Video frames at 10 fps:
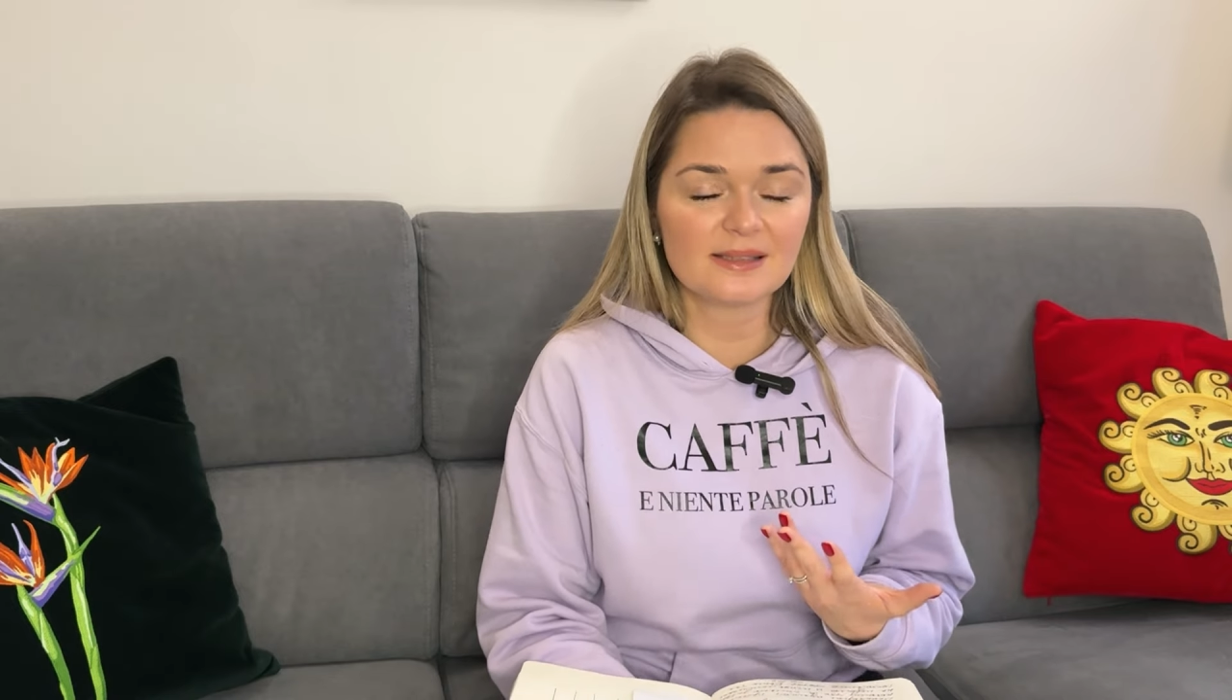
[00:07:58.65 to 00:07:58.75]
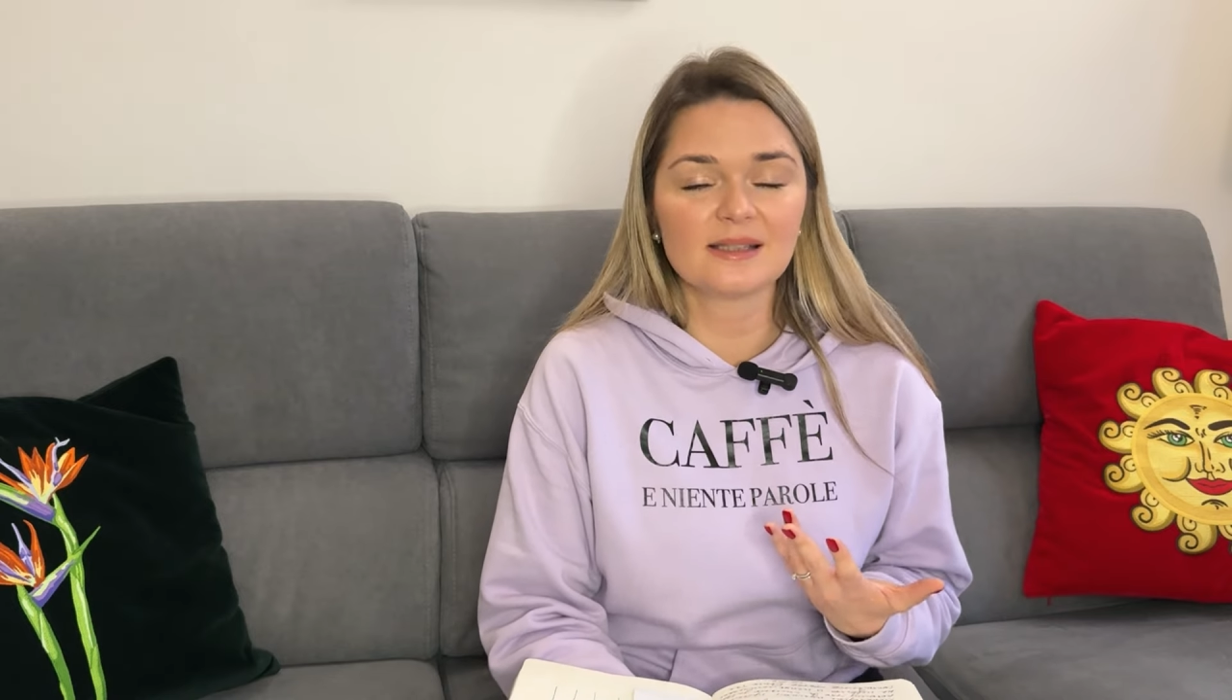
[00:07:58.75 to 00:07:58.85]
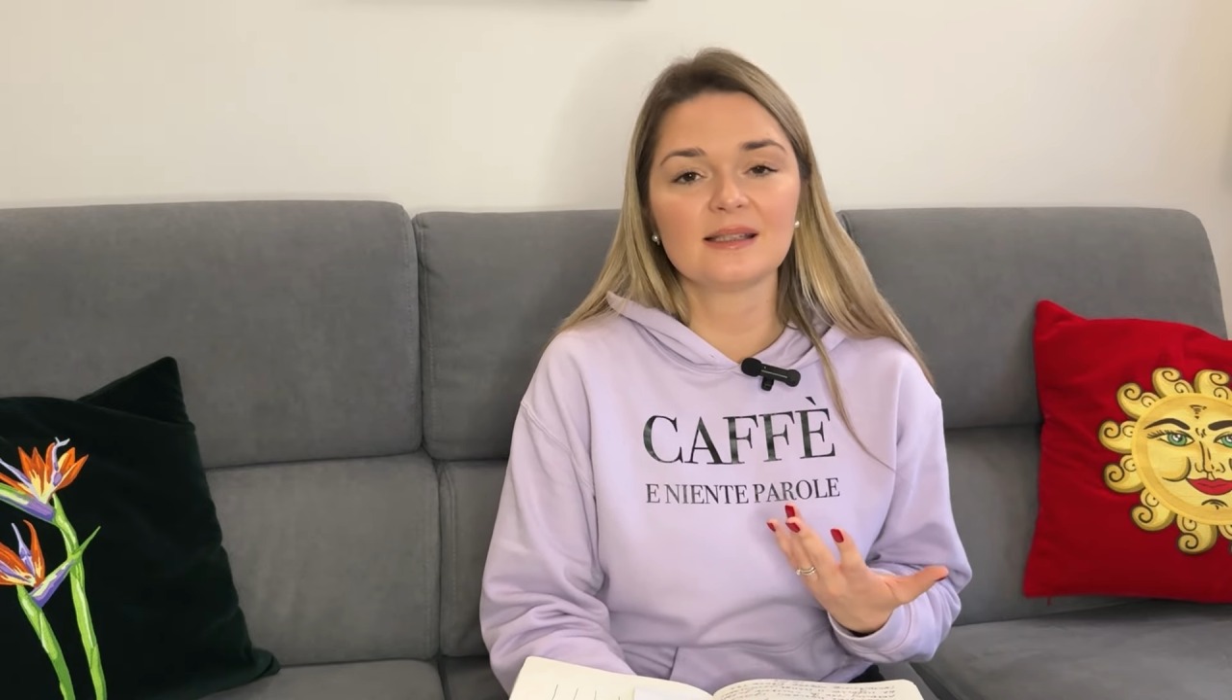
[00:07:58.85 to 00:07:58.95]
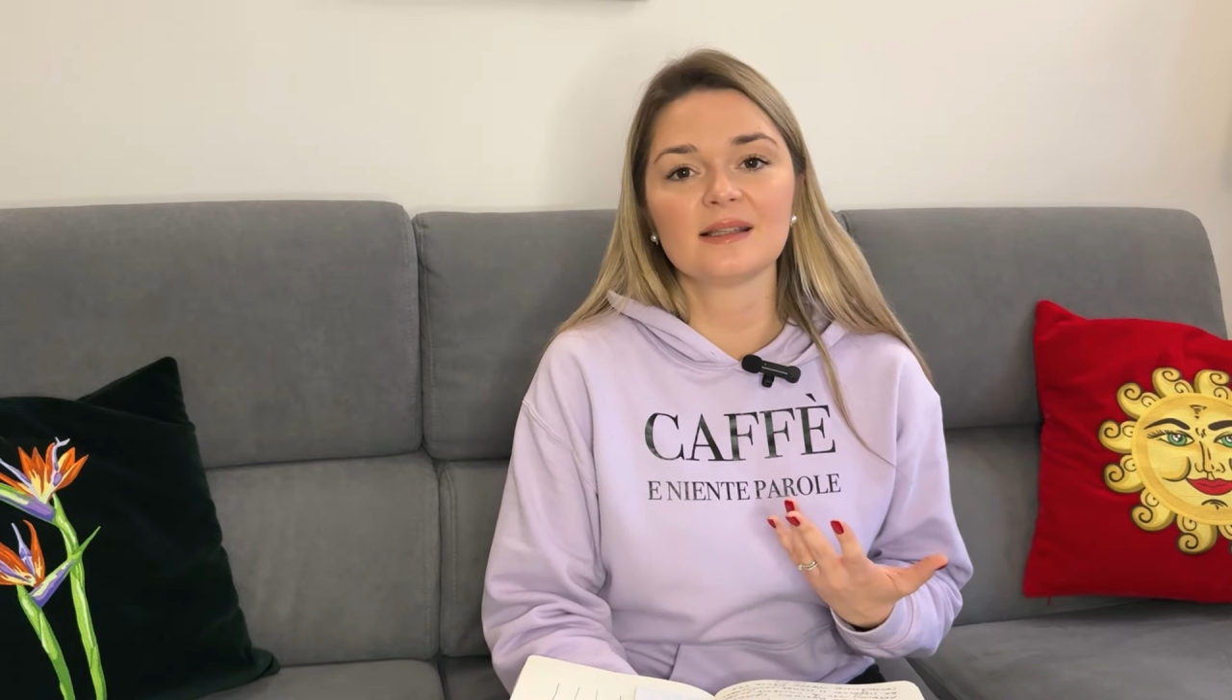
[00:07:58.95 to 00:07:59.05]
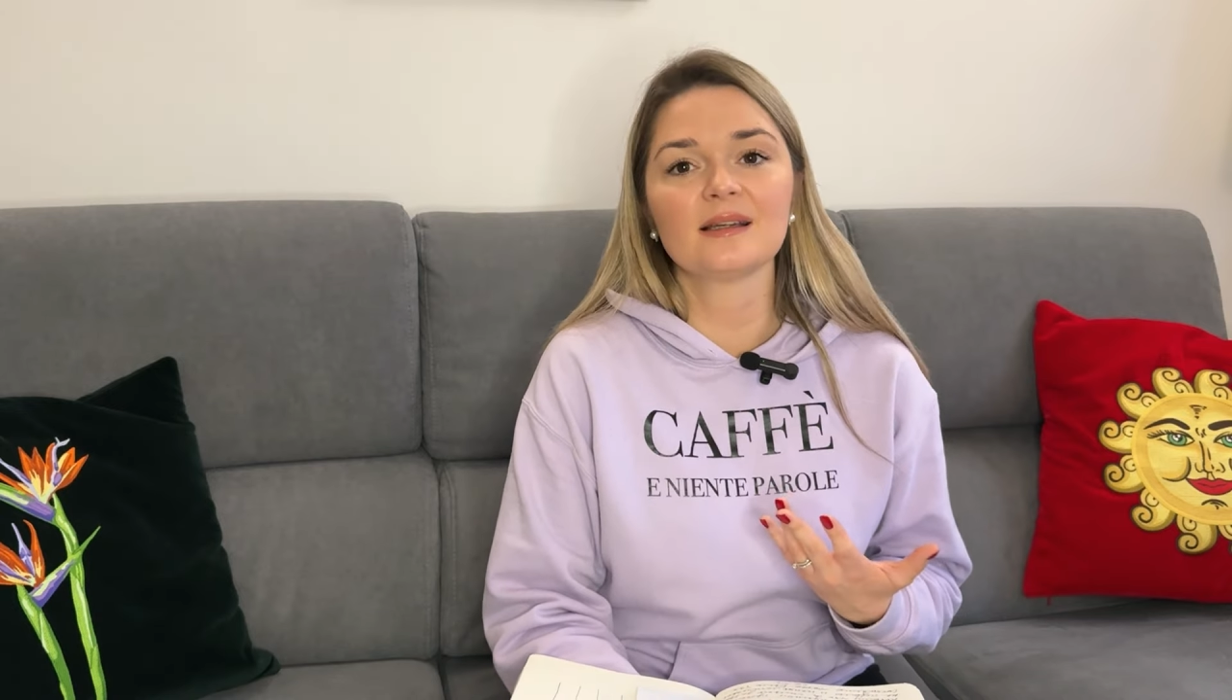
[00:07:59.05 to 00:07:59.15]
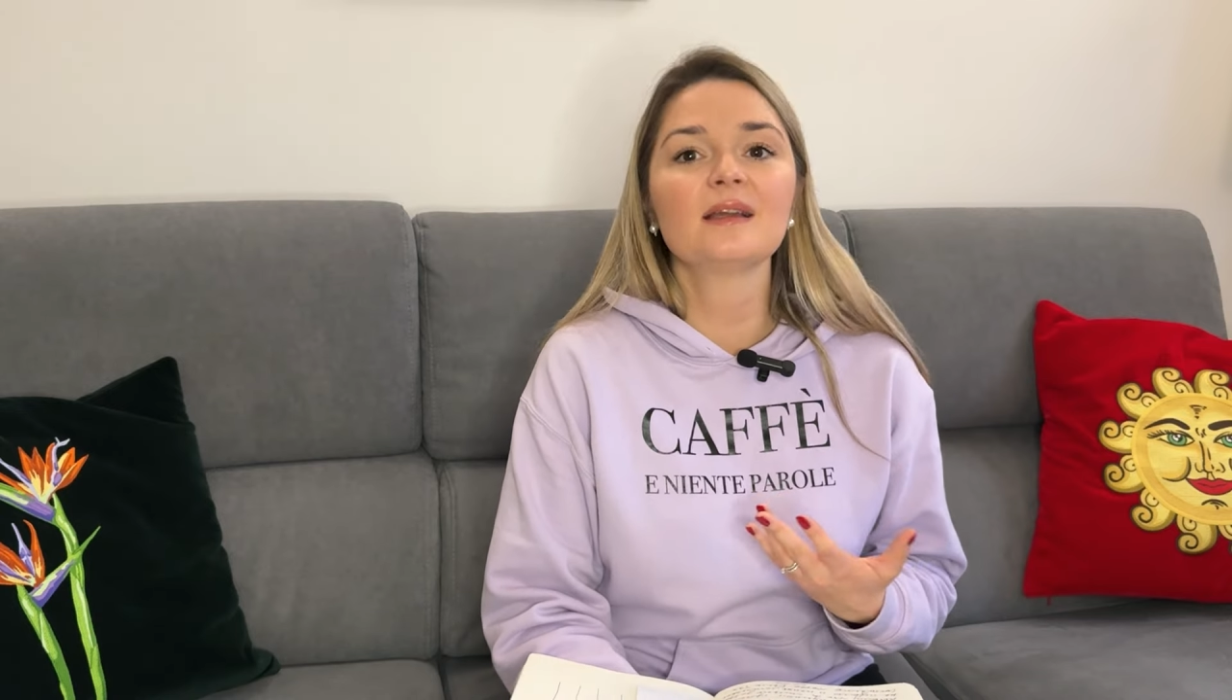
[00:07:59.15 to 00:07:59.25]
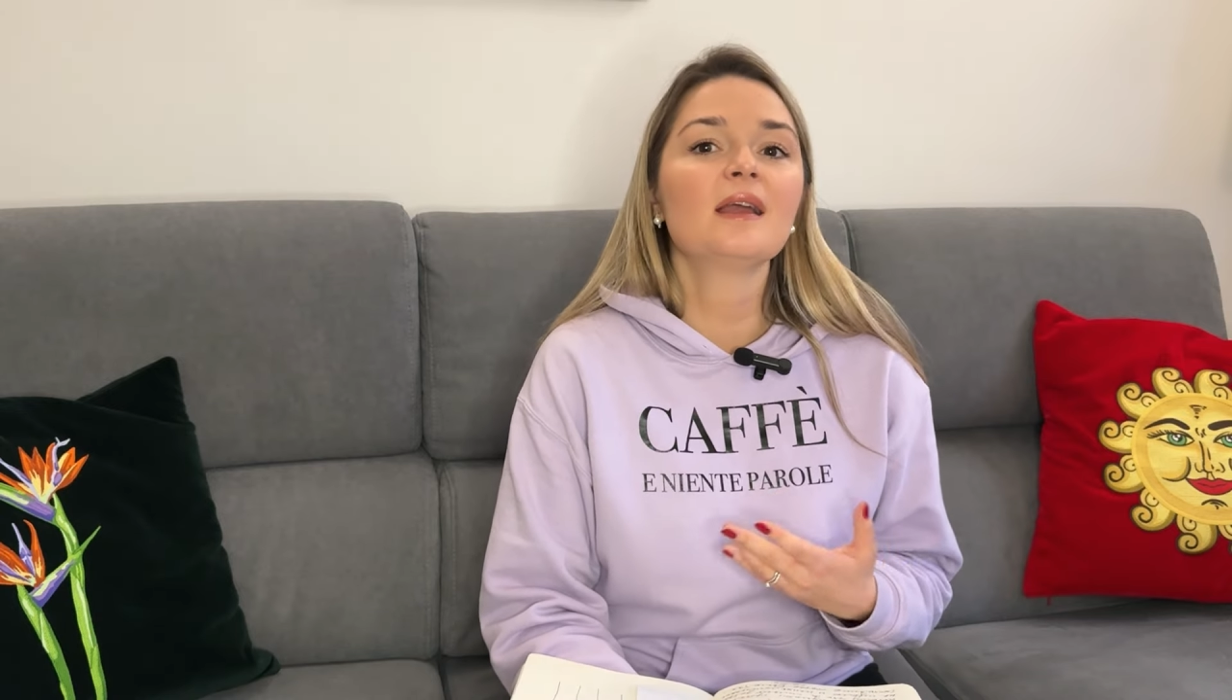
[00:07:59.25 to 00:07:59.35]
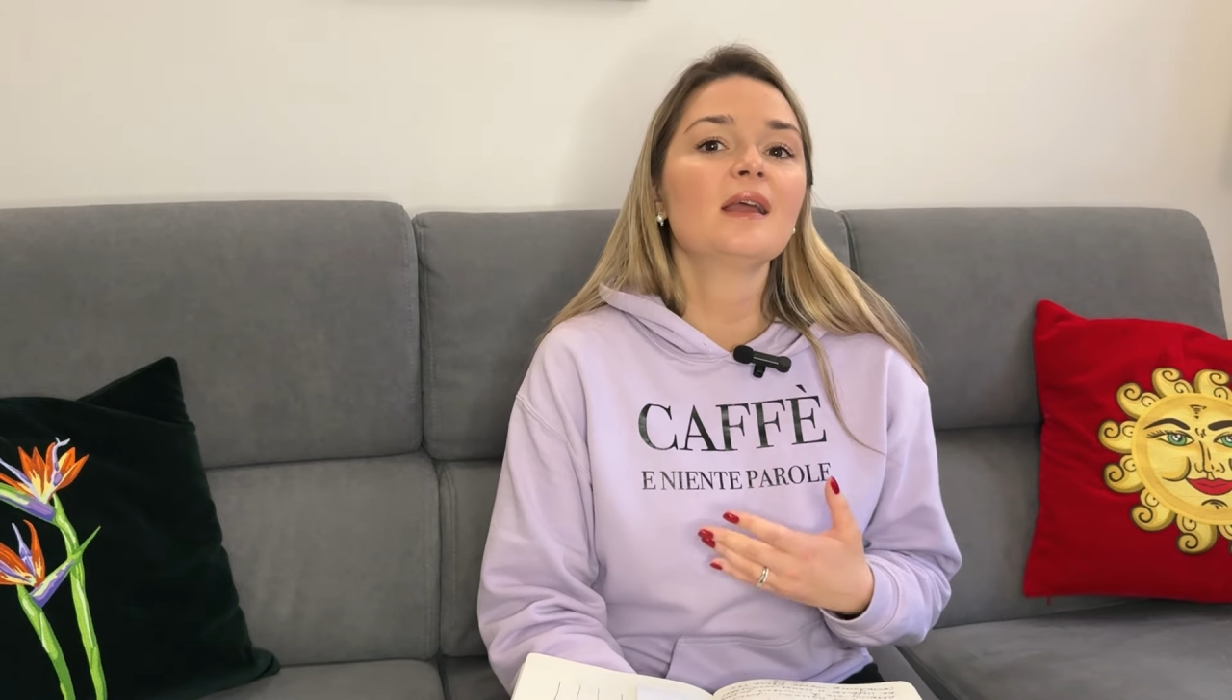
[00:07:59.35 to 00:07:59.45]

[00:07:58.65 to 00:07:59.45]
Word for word: сильно,